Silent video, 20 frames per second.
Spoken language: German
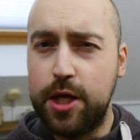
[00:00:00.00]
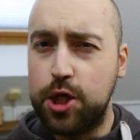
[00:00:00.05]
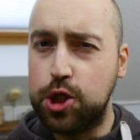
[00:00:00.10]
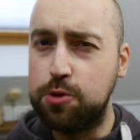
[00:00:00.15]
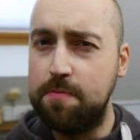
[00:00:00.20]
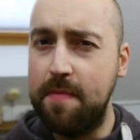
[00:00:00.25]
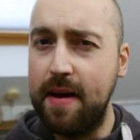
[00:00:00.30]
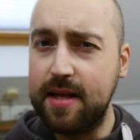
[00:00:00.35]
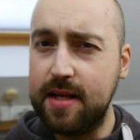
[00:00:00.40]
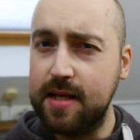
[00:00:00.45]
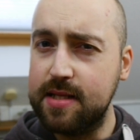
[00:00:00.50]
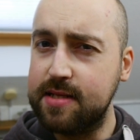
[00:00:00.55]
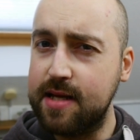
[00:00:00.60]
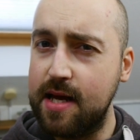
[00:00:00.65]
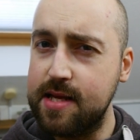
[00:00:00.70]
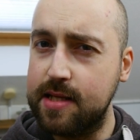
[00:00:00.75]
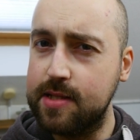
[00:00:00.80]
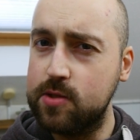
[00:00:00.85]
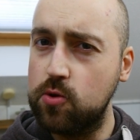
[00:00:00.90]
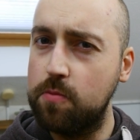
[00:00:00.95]
schmeckt das
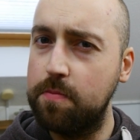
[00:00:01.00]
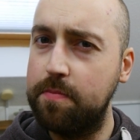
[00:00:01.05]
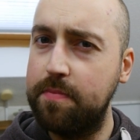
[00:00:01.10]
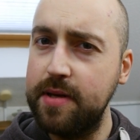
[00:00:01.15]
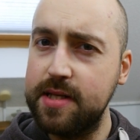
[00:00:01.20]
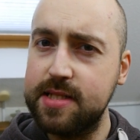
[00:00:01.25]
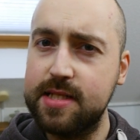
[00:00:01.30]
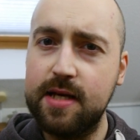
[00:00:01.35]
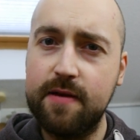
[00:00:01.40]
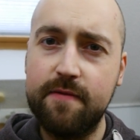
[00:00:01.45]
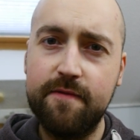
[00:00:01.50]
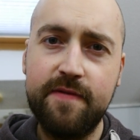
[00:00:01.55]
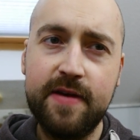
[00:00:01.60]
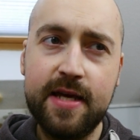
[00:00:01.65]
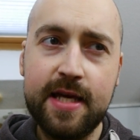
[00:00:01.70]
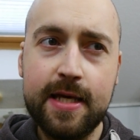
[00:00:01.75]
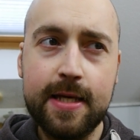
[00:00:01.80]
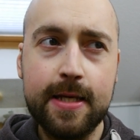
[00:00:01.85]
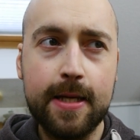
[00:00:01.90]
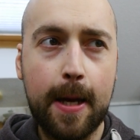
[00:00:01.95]
Ganze so ein bisschen
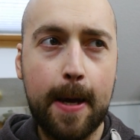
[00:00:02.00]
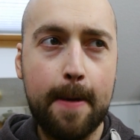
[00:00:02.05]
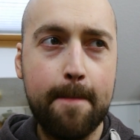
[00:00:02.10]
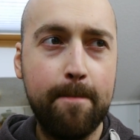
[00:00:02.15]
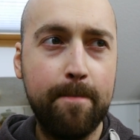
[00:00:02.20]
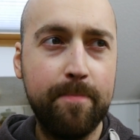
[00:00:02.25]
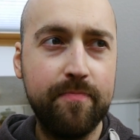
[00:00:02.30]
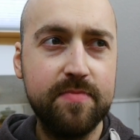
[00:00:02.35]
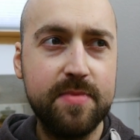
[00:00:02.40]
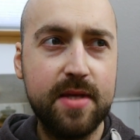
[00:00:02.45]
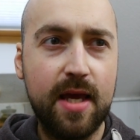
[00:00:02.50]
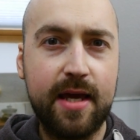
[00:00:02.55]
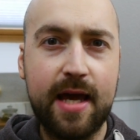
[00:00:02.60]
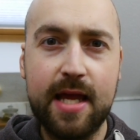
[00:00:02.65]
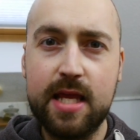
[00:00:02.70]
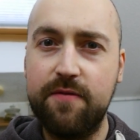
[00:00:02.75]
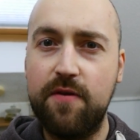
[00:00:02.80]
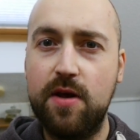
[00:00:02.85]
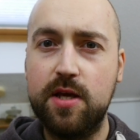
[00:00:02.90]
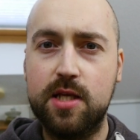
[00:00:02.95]
wie, ähm, ihr
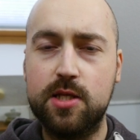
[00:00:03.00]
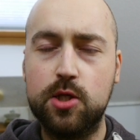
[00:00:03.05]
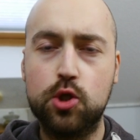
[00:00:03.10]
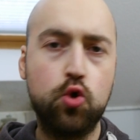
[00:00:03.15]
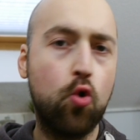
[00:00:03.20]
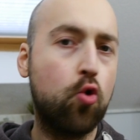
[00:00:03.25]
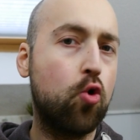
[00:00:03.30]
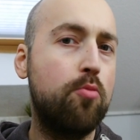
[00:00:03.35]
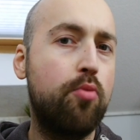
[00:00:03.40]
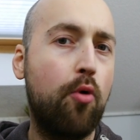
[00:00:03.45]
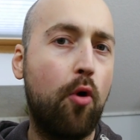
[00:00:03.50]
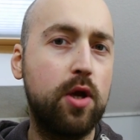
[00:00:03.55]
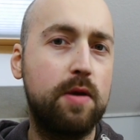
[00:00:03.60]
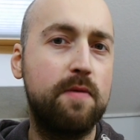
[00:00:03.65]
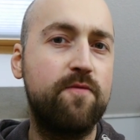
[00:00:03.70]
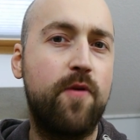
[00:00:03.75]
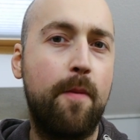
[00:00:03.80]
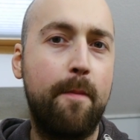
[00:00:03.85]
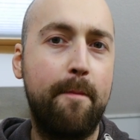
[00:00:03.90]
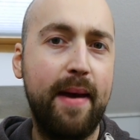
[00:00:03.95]
kennt ja vielleicht diese
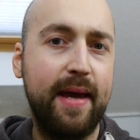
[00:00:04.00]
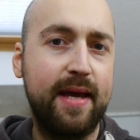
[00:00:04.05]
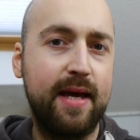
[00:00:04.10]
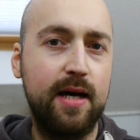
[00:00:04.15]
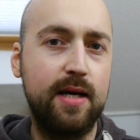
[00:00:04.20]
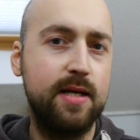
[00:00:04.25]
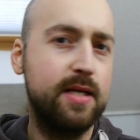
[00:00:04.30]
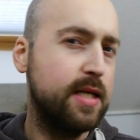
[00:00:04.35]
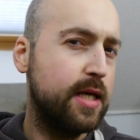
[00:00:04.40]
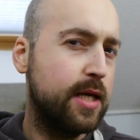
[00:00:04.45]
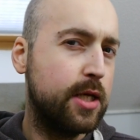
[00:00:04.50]
Schokobrötchen vom Bäcker.